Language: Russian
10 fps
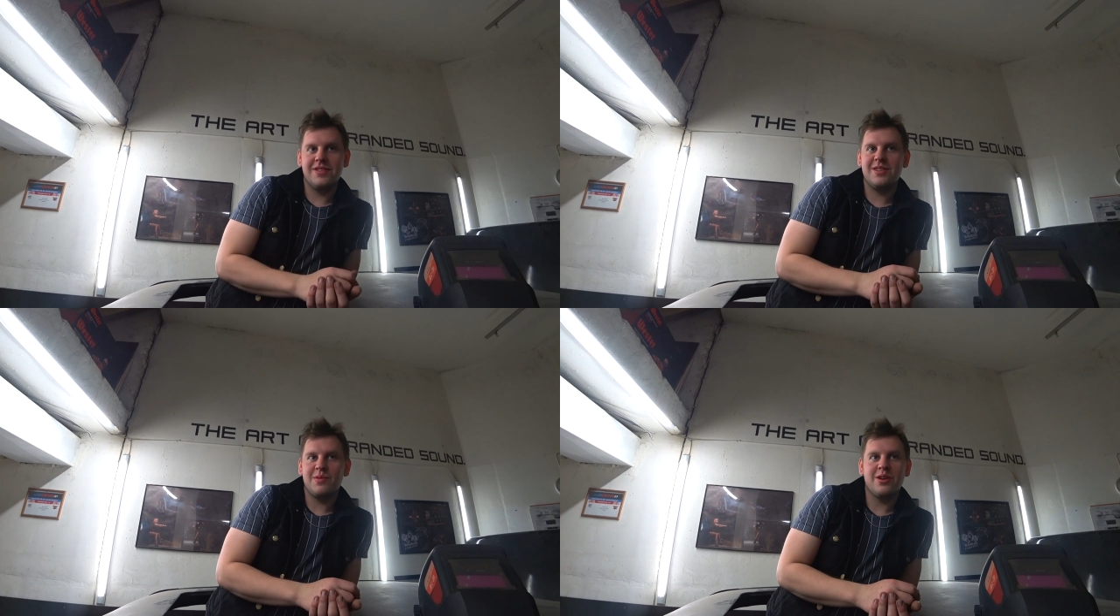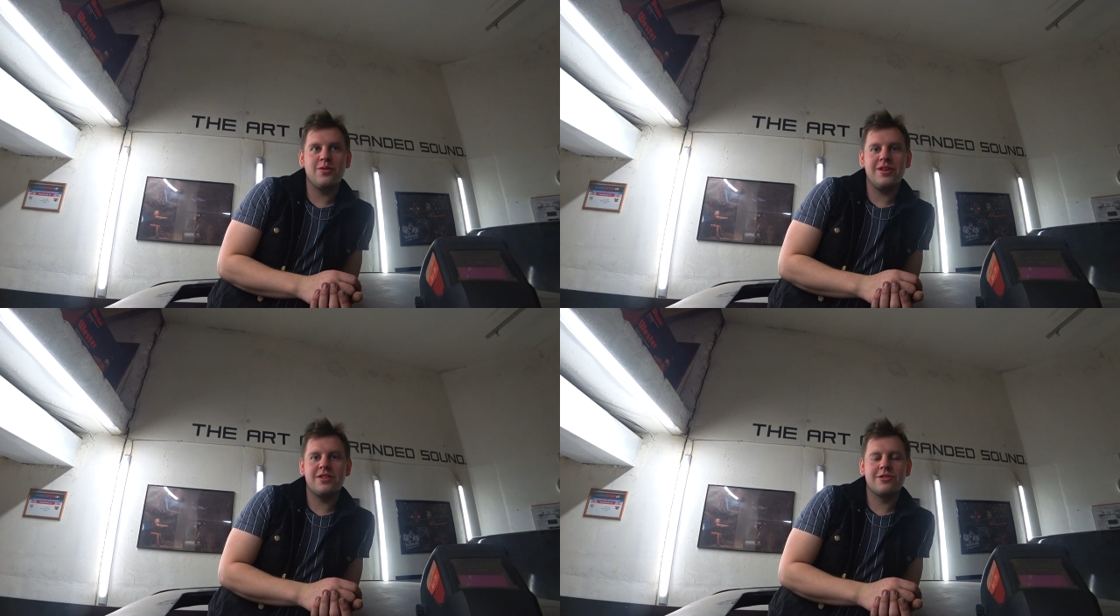в этом
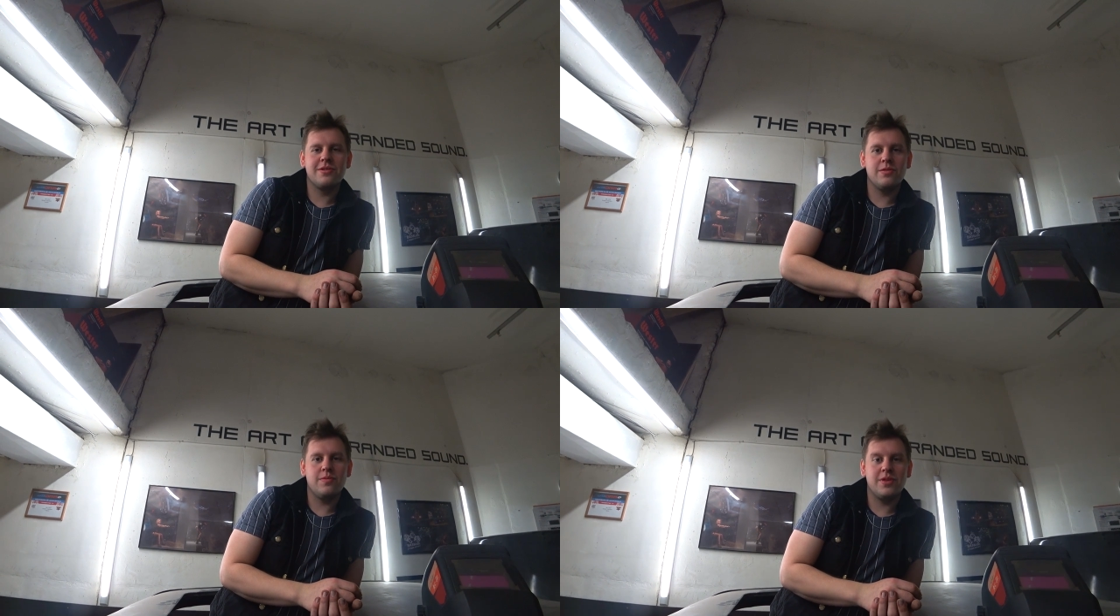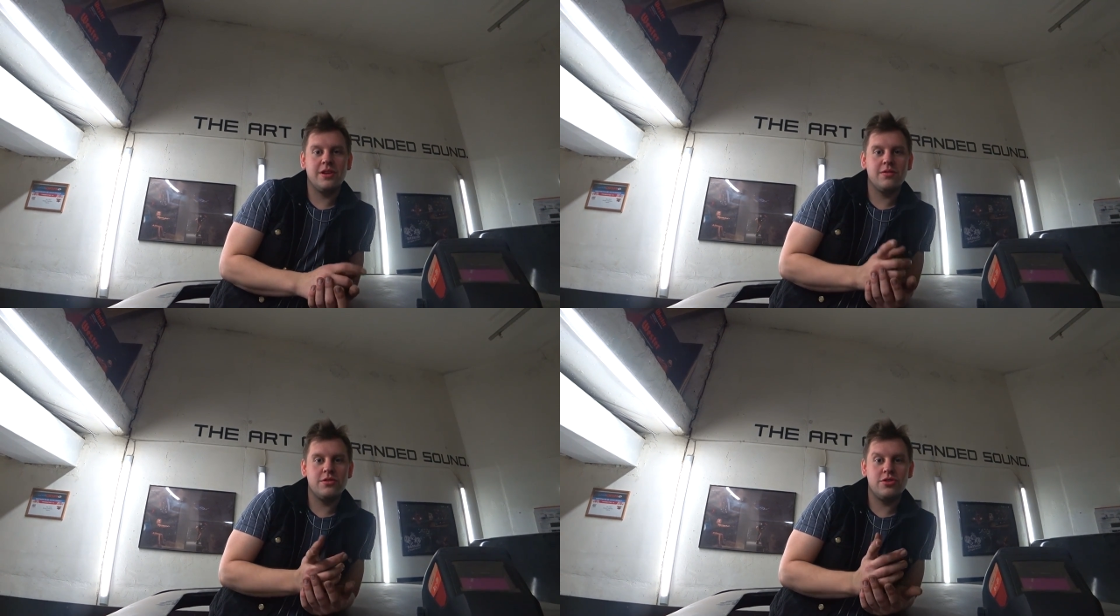году я решил к нему
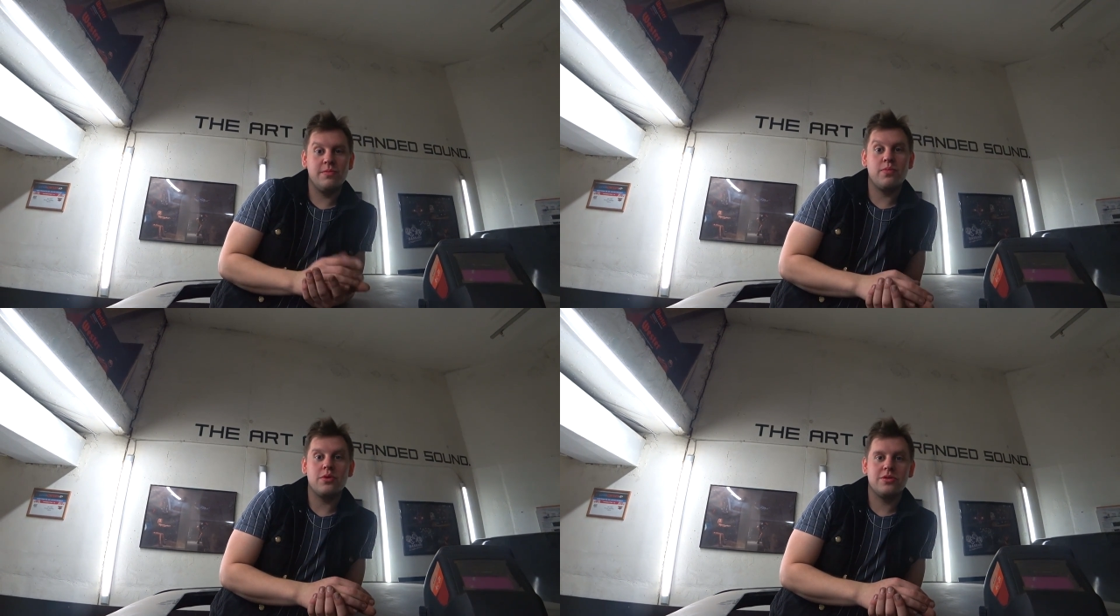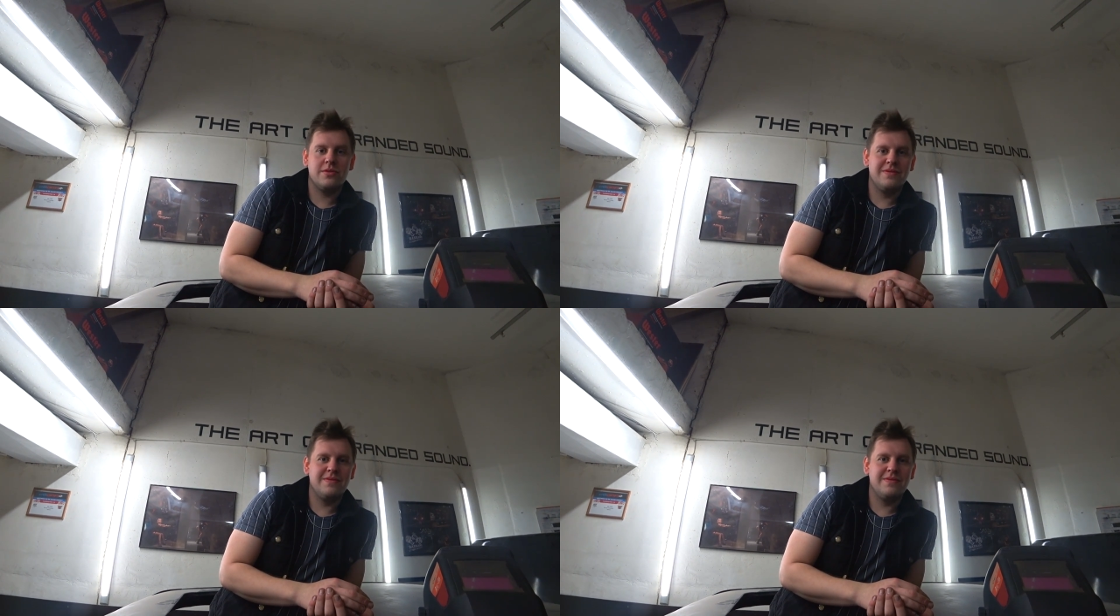подкинуть еще и проц.